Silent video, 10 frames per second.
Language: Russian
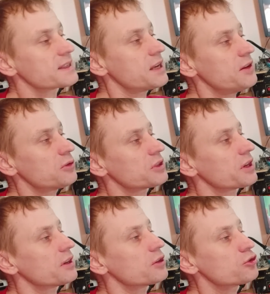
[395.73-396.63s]

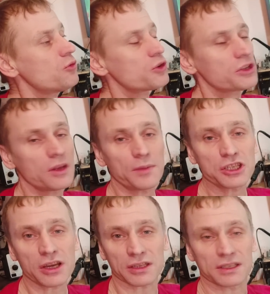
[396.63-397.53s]
Советуйте, что можно
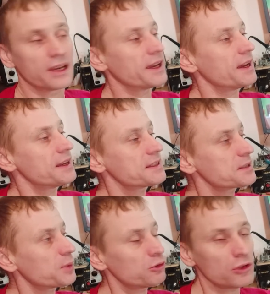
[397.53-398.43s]
напечатать из
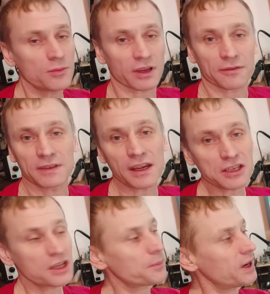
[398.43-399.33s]
испытуемых
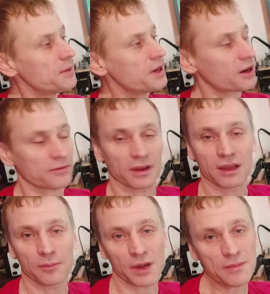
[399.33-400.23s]
вторичных полимеров?
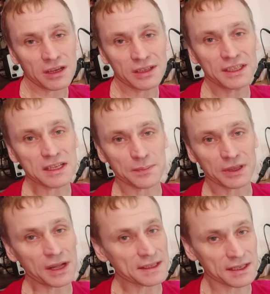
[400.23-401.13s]
Примерно
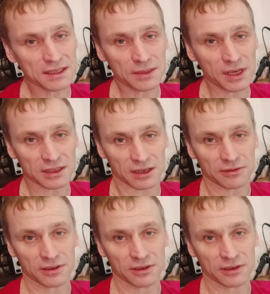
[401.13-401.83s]
10-15 сантиметров.